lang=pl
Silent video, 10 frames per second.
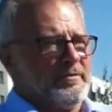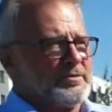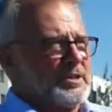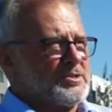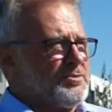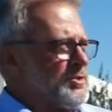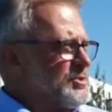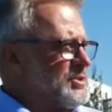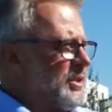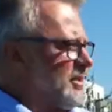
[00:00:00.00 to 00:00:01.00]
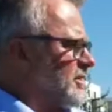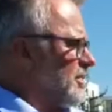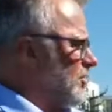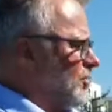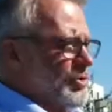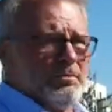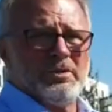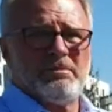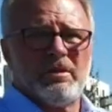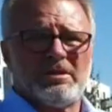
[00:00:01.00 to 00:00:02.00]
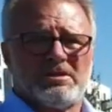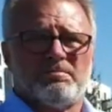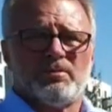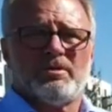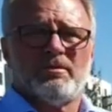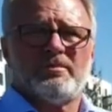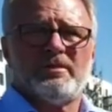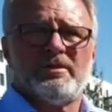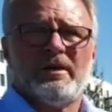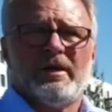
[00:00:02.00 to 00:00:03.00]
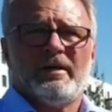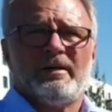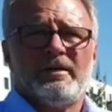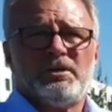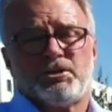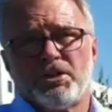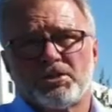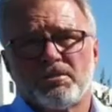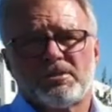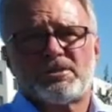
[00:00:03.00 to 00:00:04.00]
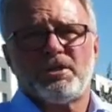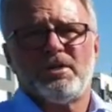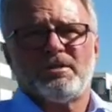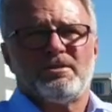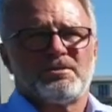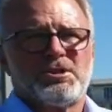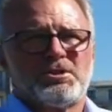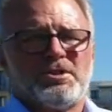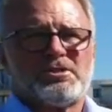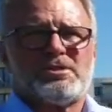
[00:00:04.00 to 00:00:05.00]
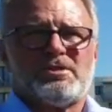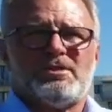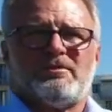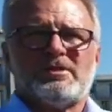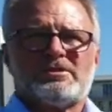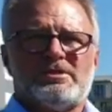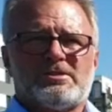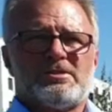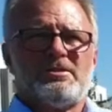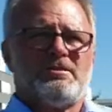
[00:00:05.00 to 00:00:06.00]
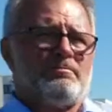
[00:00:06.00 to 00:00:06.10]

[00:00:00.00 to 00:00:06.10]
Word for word: wskazując na ten ogromny plac budowy i ciesząc się jednocześnie z tych inwestycji.